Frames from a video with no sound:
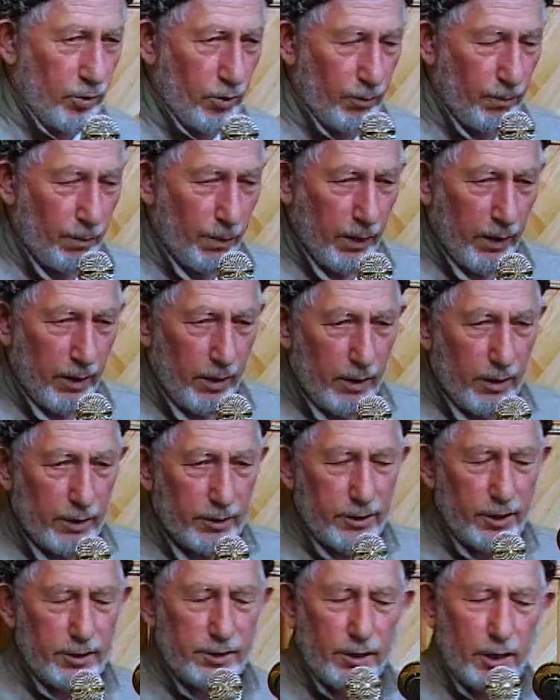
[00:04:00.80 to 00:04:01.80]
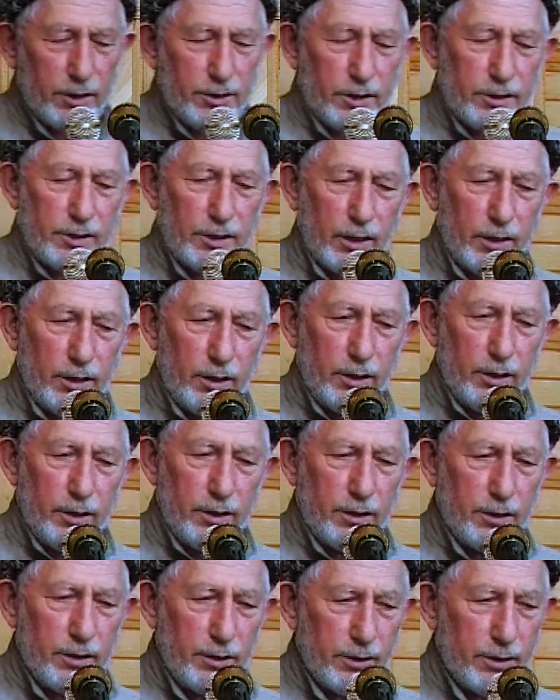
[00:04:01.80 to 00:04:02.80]
к более сложным вещам,
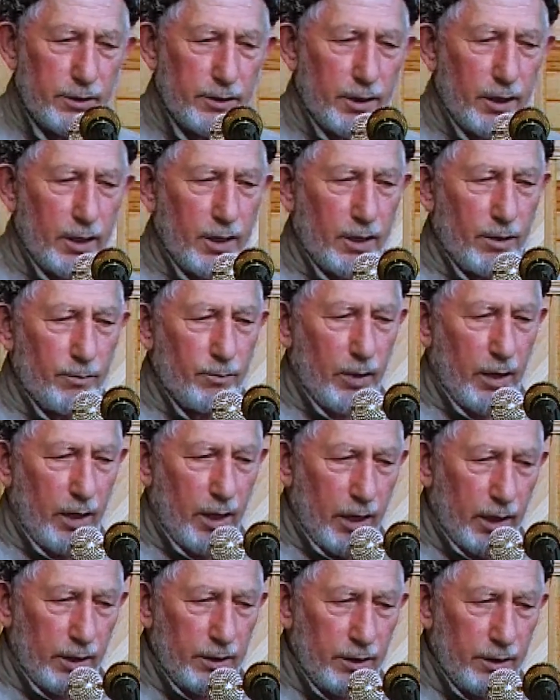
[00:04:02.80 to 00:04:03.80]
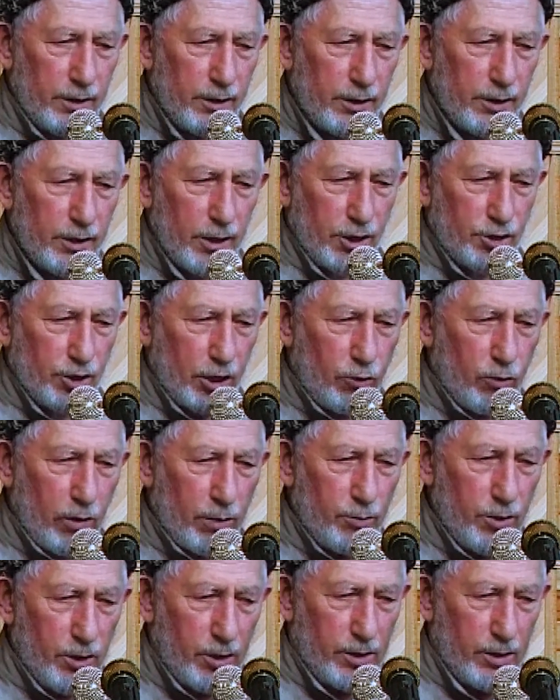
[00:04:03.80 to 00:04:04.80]
читать Махалли или
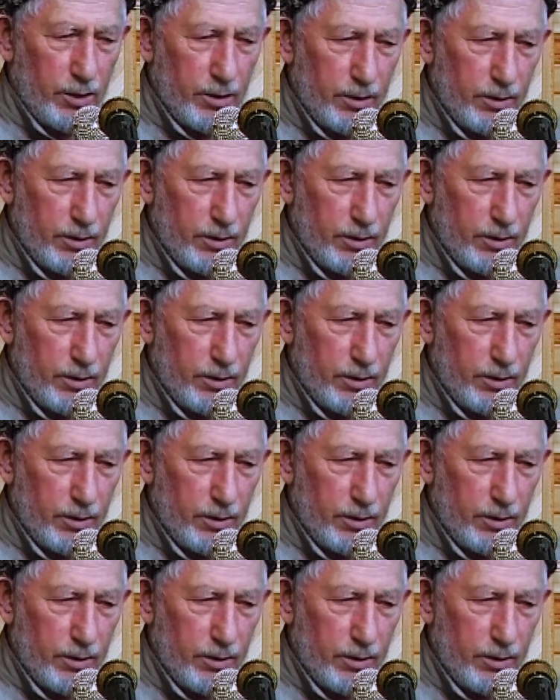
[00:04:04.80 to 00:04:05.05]
Джавами.